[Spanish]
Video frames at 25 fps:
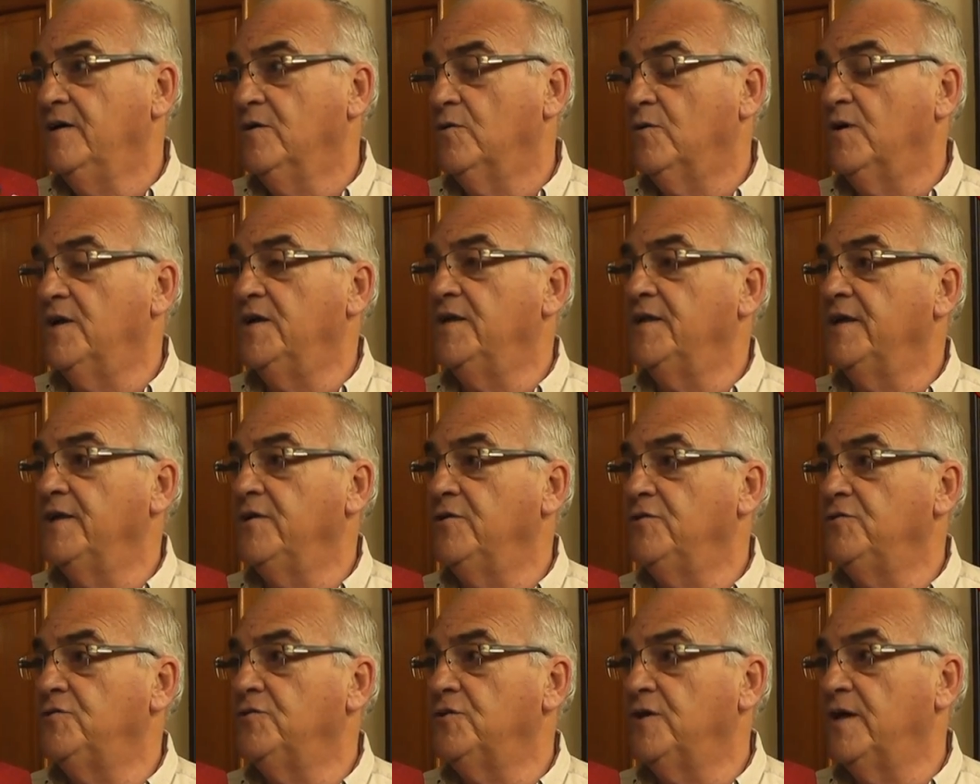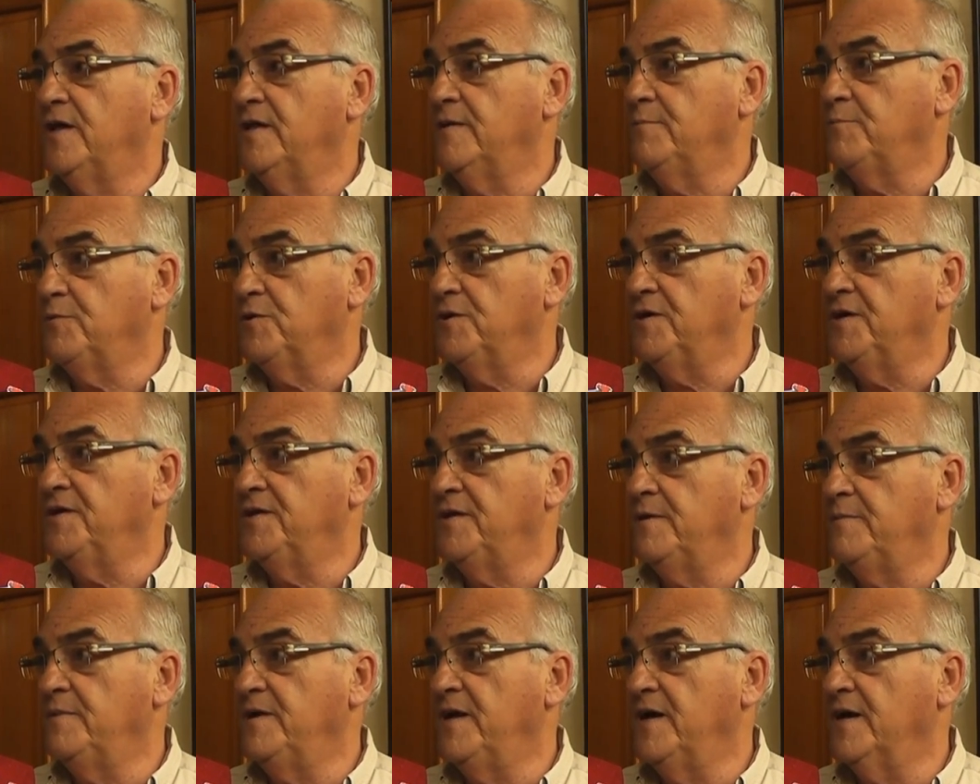48 horas después de
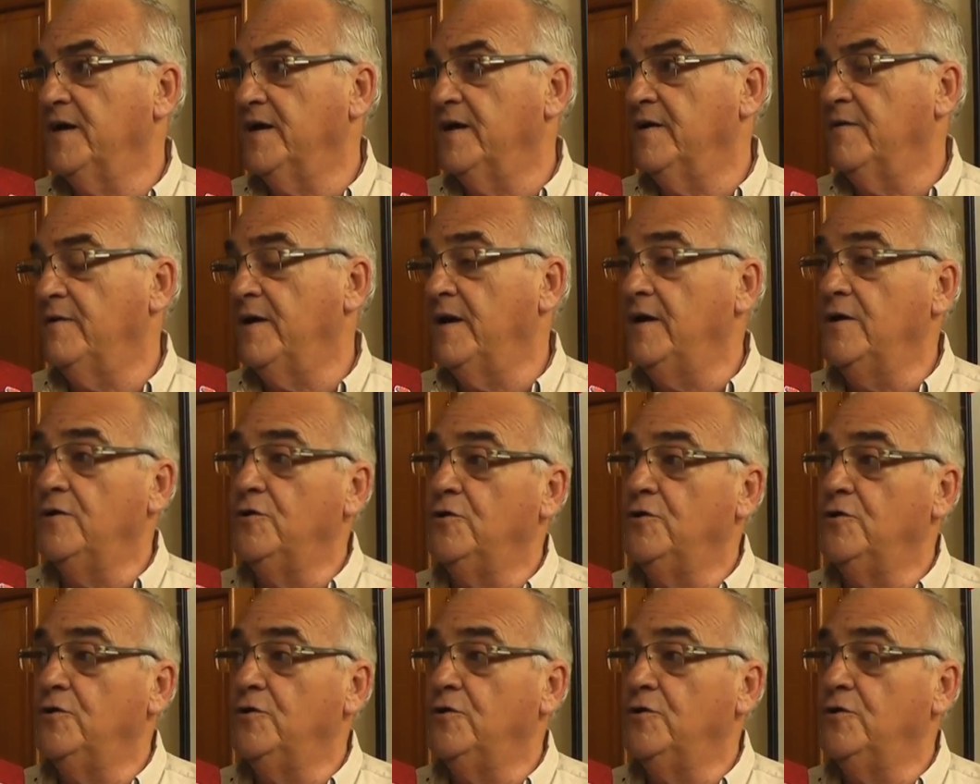terminar el carnaval,